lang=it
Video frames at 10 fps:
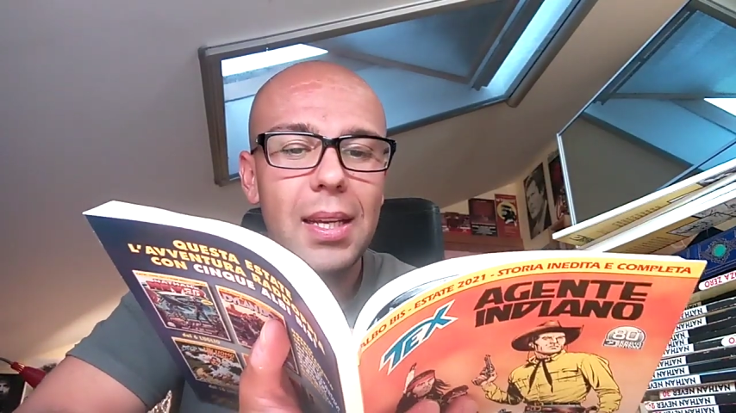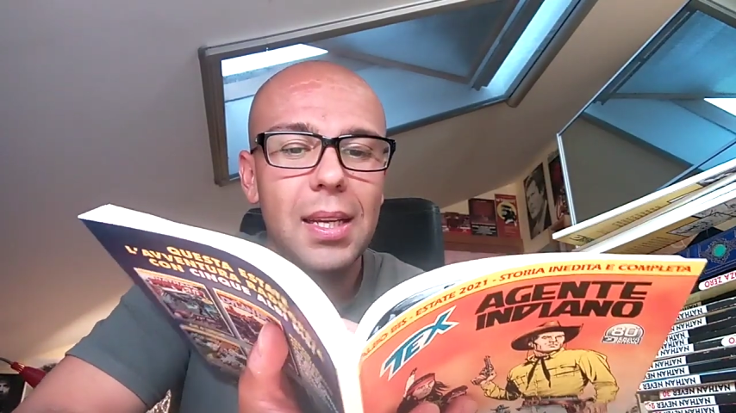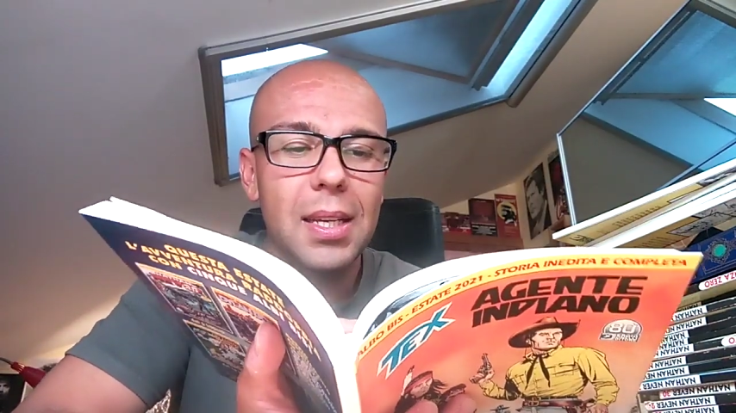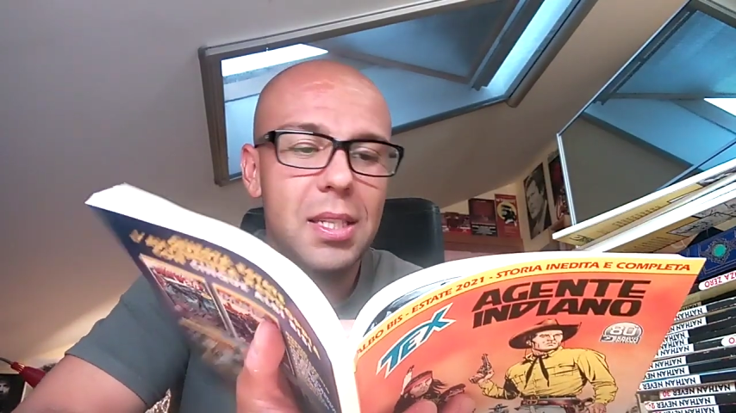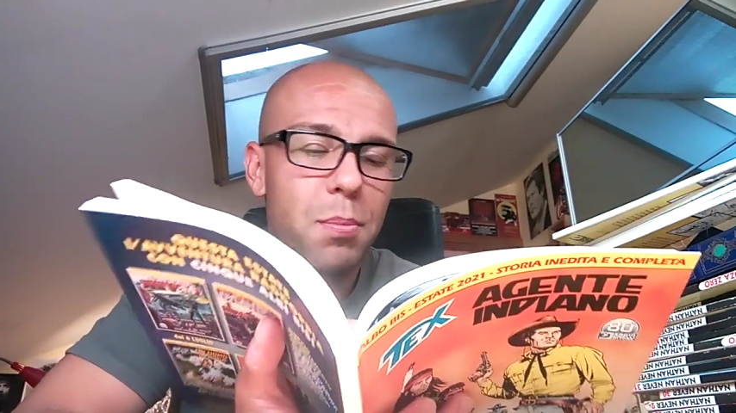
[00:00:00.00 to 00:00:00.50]

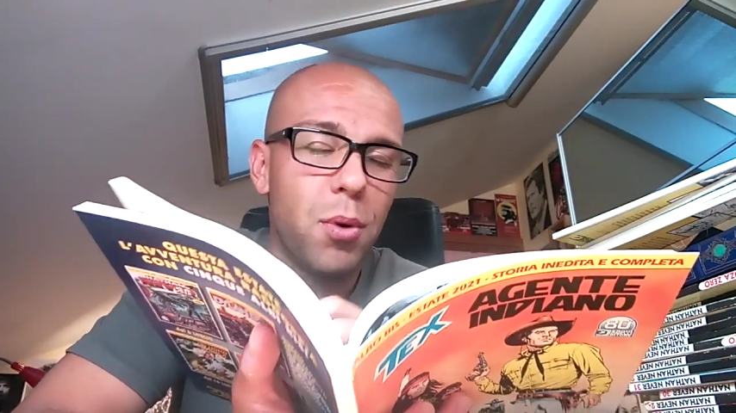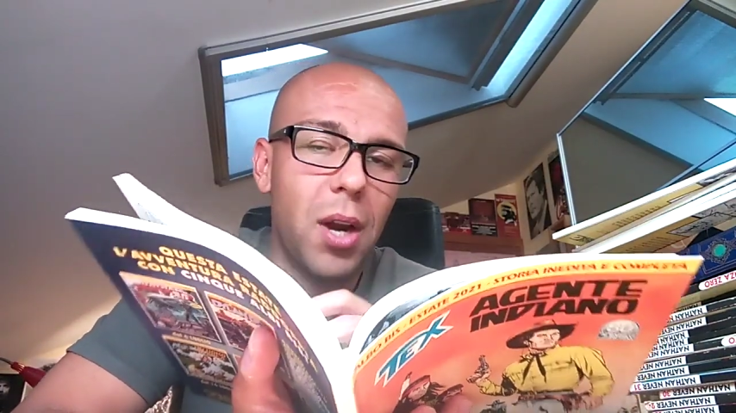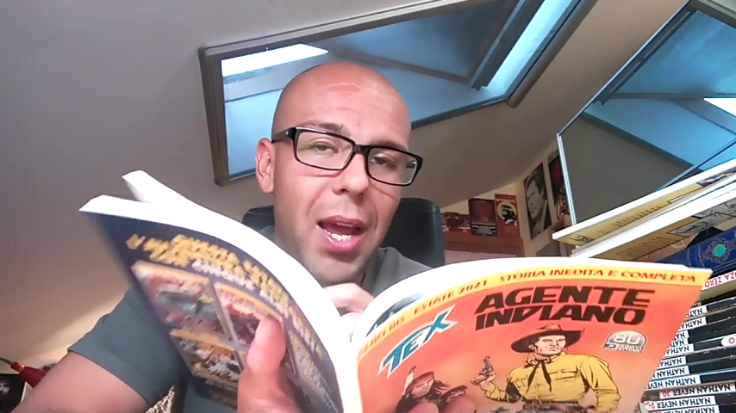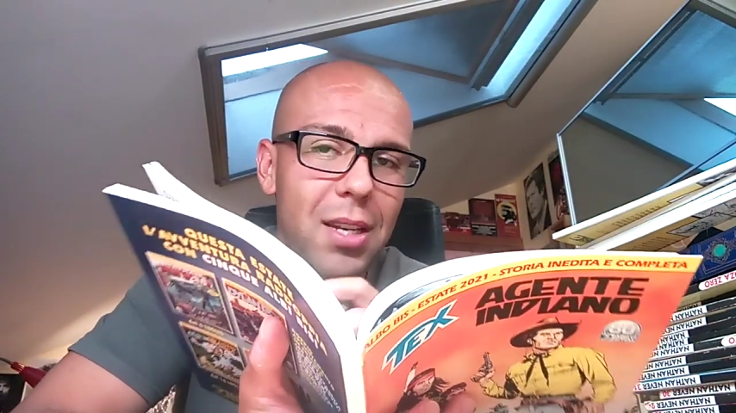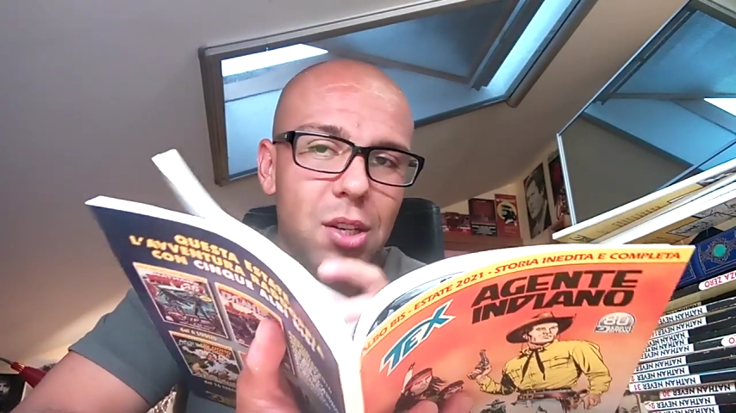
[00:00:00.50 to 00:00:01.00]
che si può
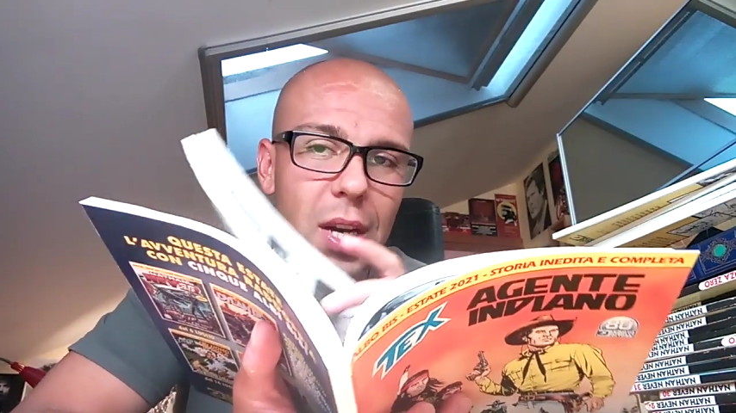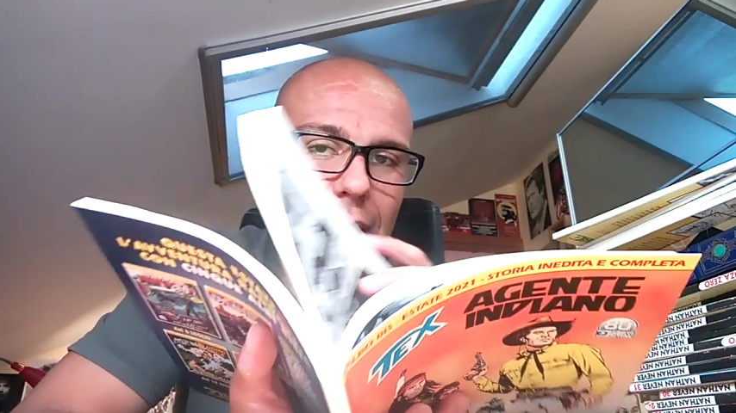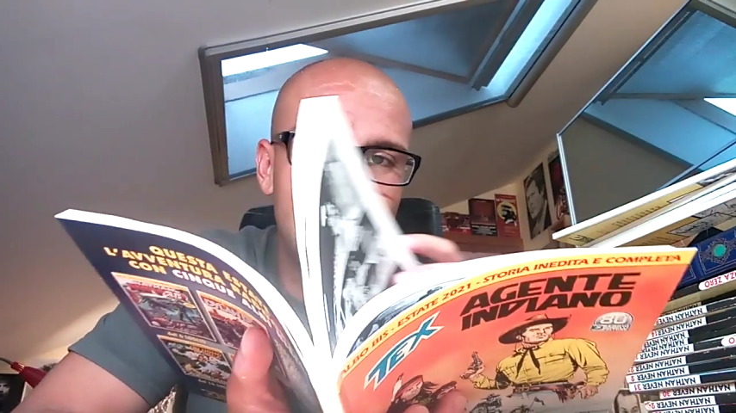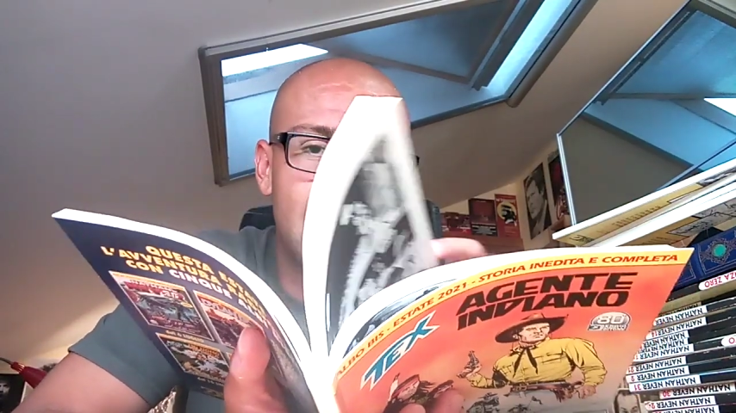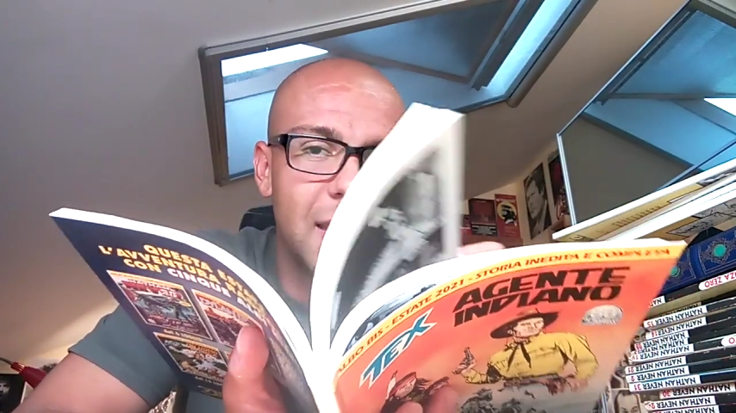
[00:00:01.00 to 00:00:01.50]
leggere
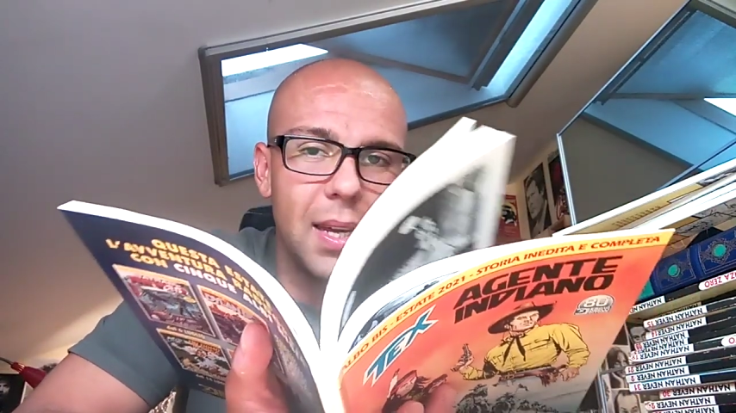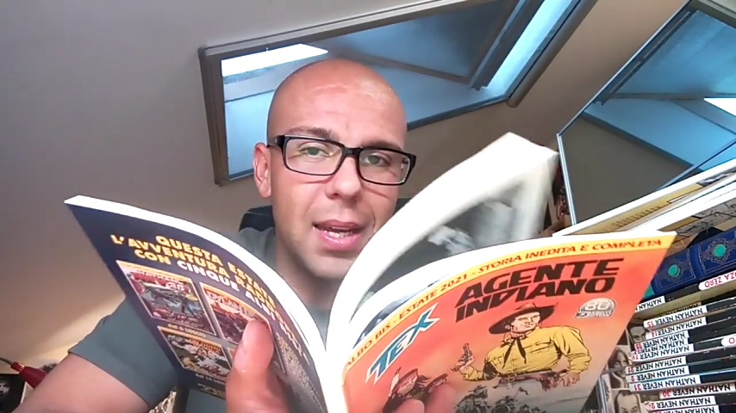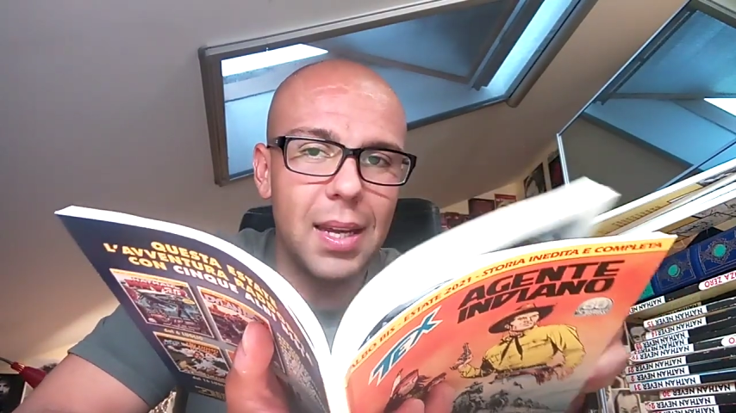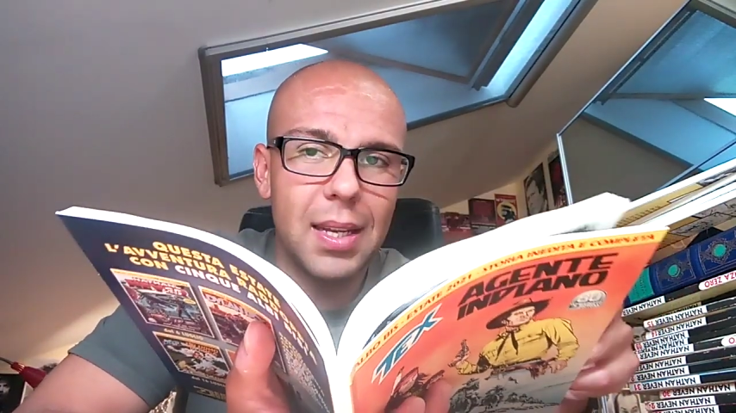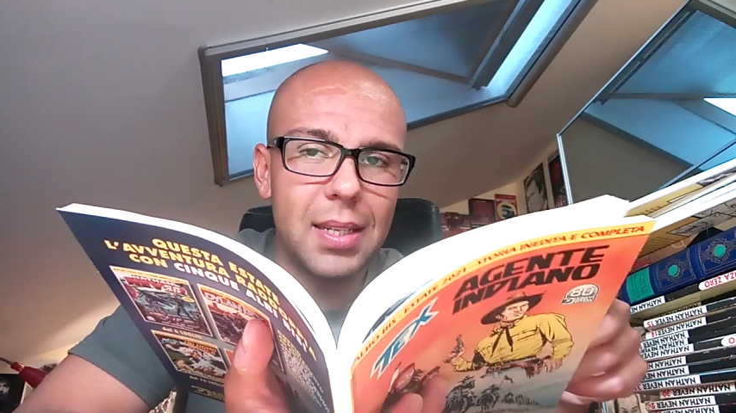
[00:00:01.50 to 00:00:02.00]
anche